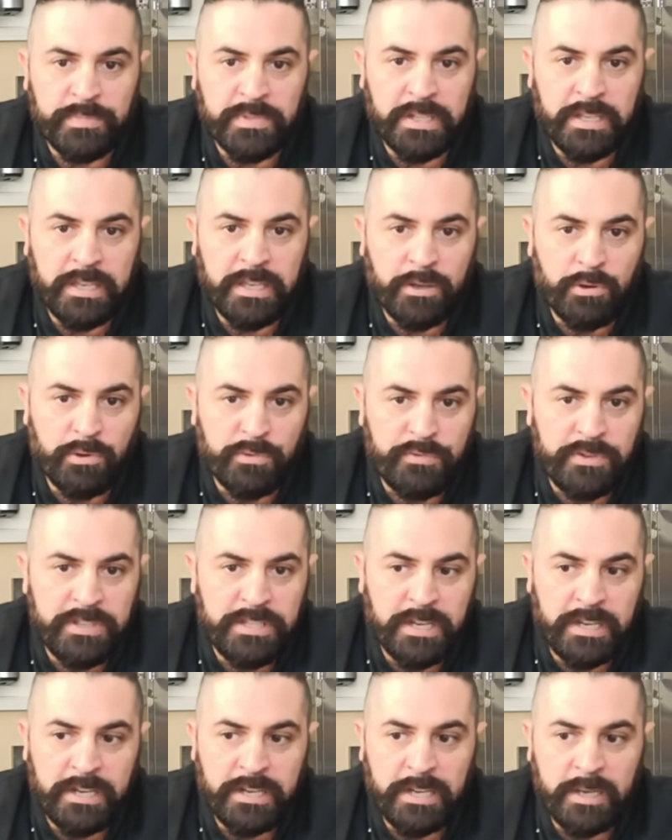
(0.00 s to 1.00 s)
et, au
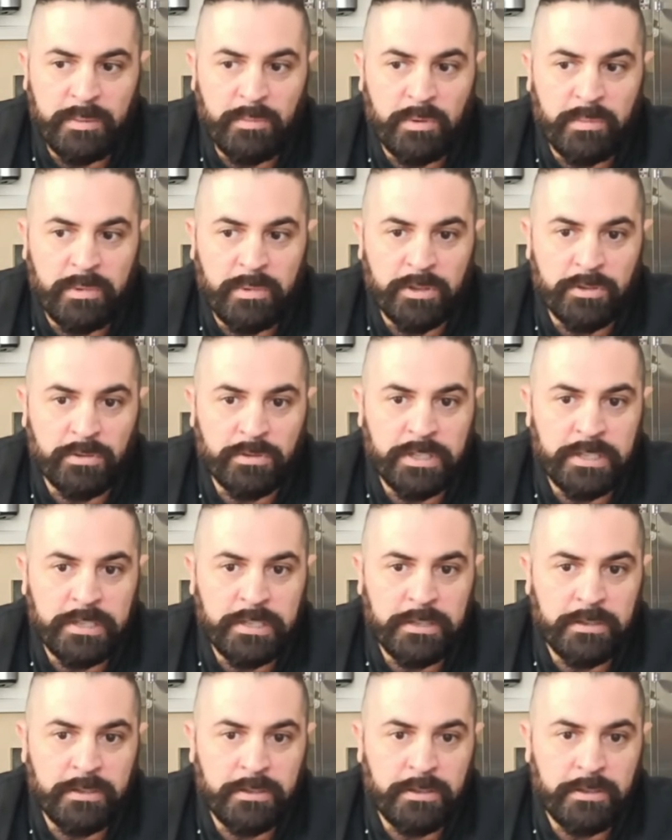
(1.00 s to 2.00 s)
final, à un moment
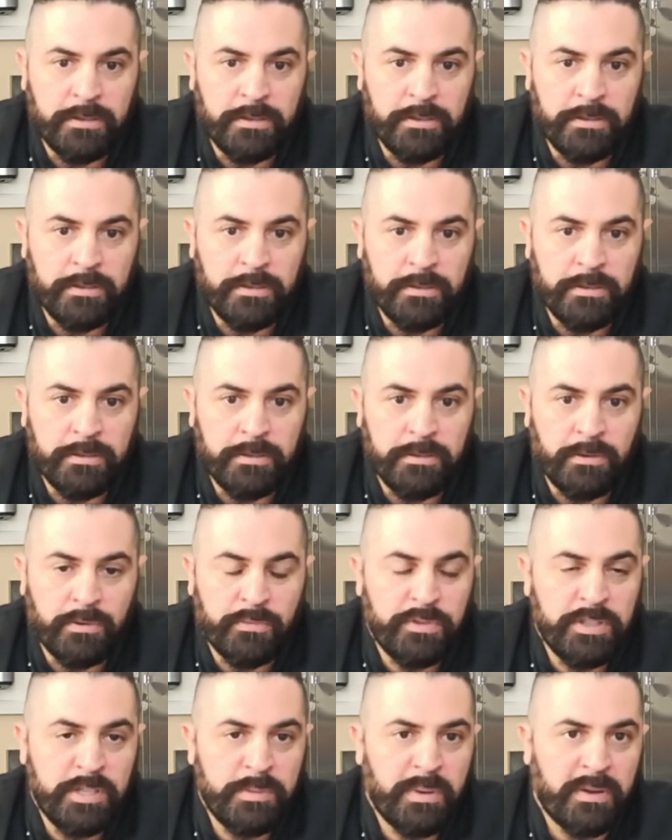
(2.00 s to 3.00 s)
donné, euh,
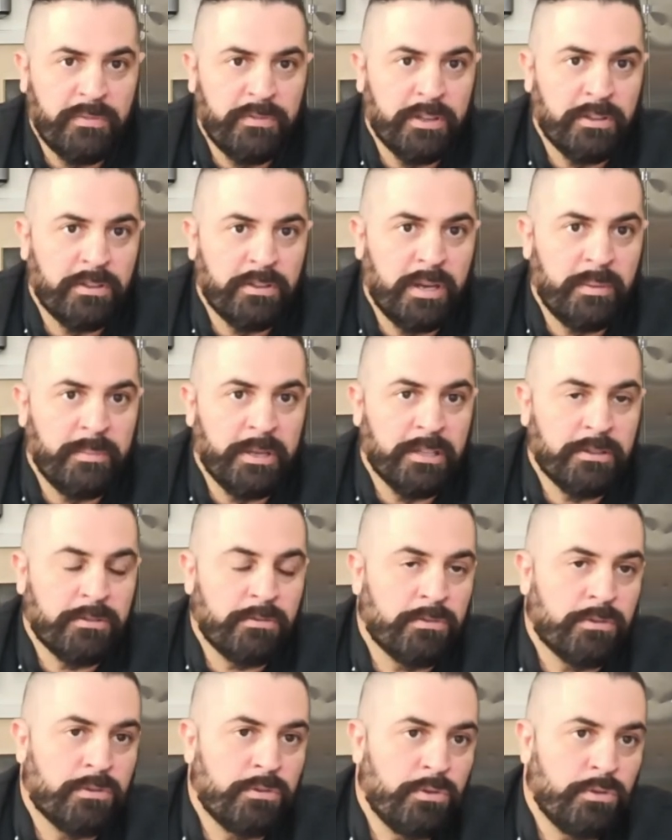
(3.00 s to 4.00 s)
on finit par faire de la merde.
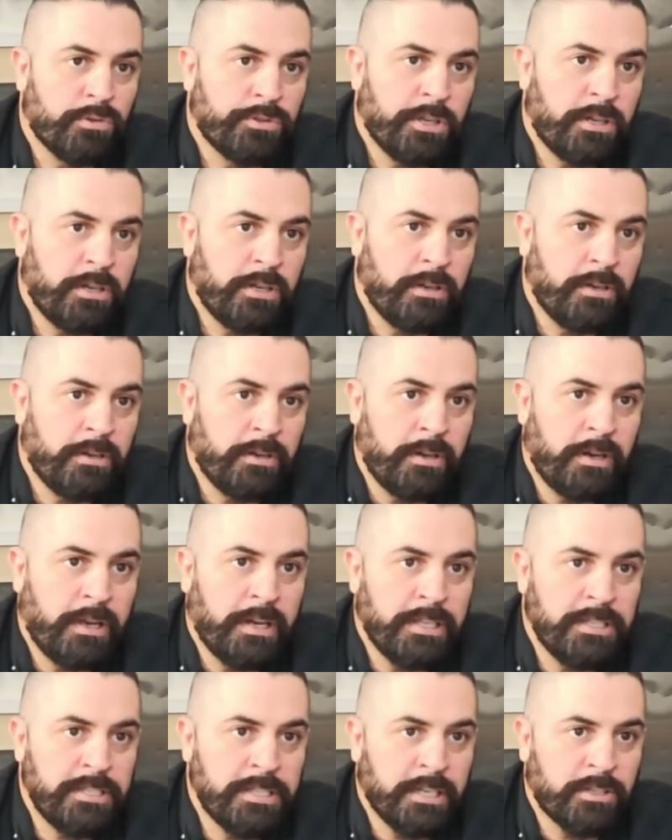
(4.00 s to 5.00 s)
Donc autant
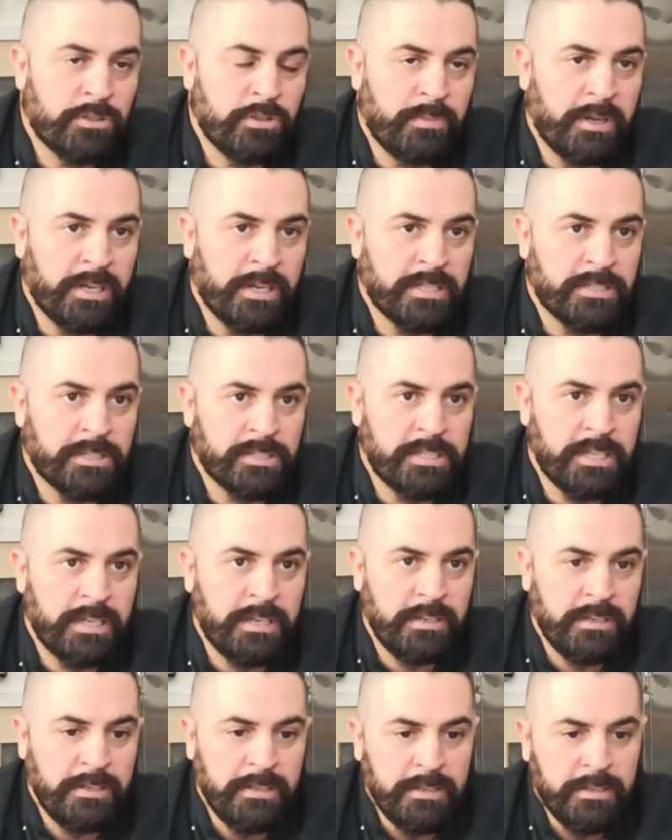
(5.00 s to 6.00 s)
aller directement à
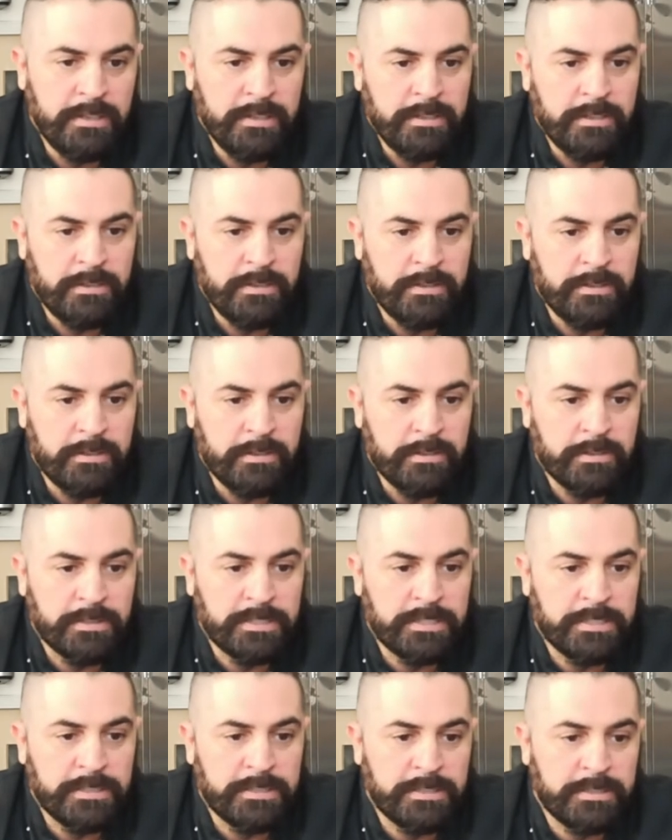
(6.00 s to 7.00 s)
l'essentiel, euh,
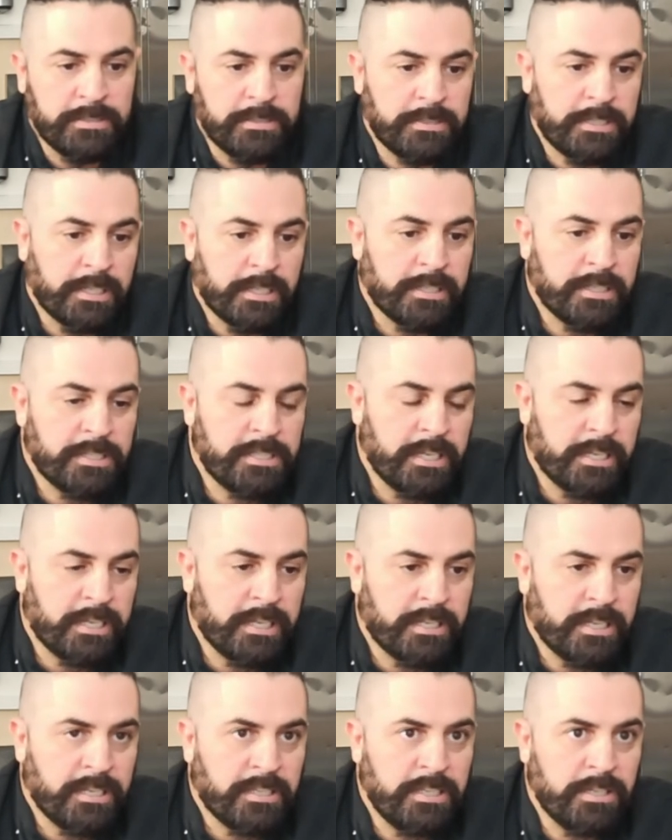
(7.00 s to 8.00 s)
s'adresser à
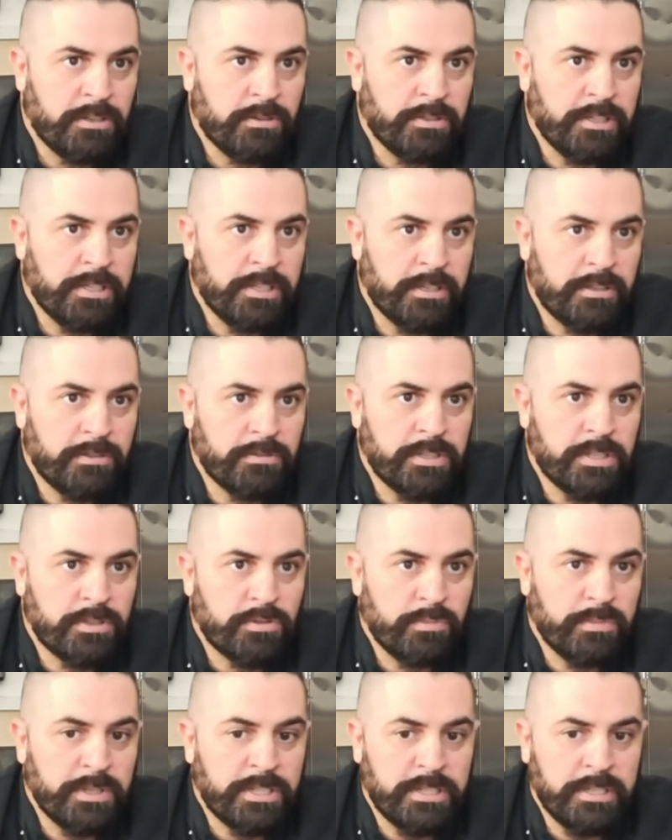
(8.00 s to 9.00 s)
quelqu'un qui connaît, que c'est
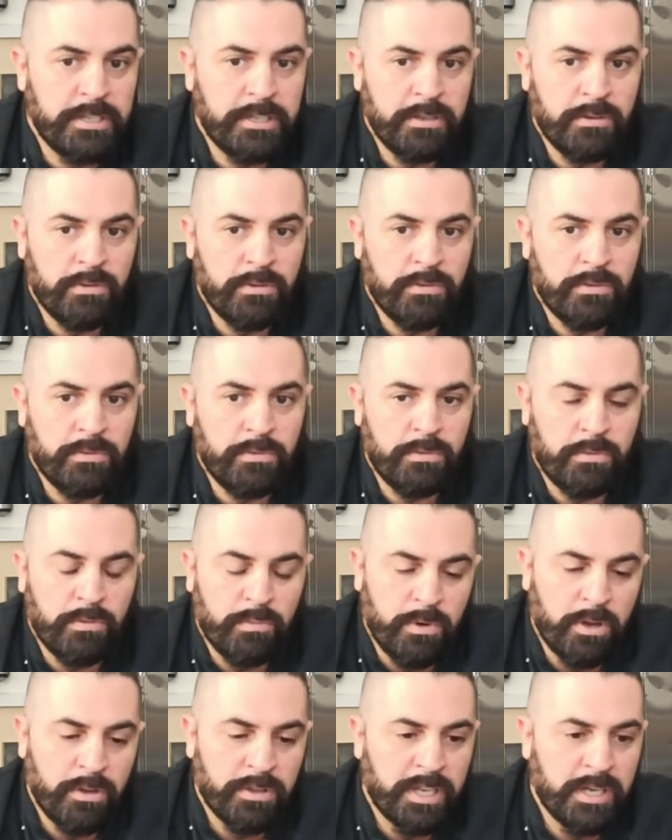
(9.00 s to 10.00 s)
son métier. au
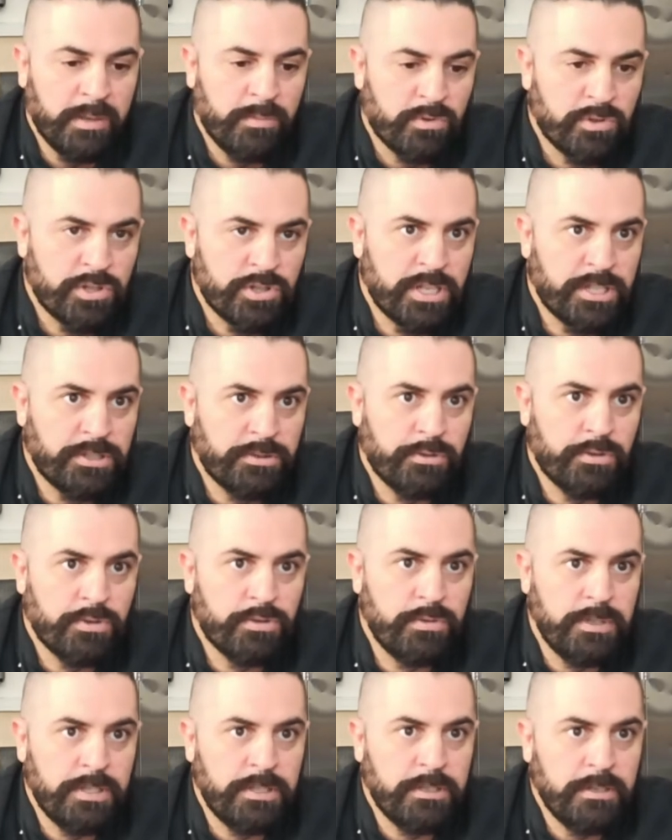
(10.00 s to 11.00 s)
moins, on a les bons gestes de
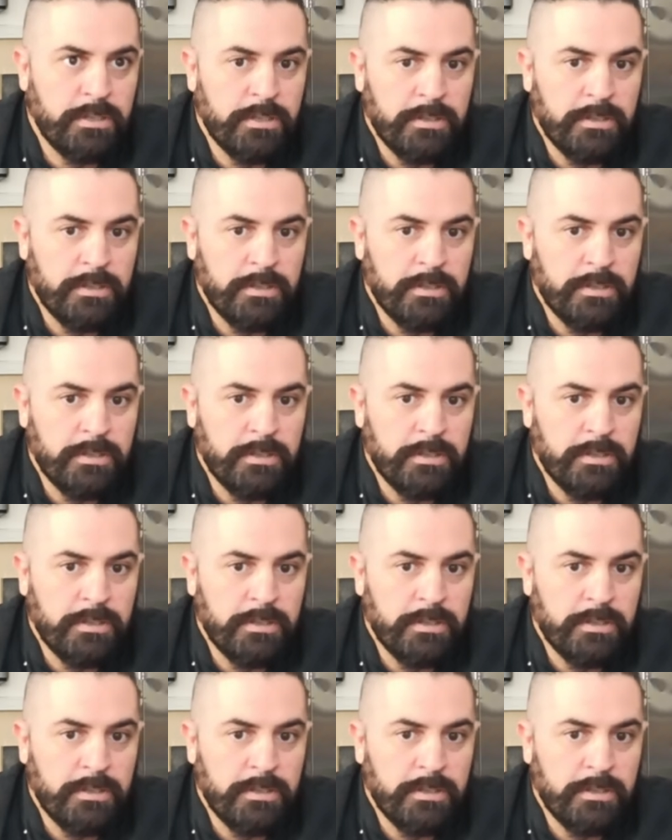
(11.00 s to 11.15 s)
suite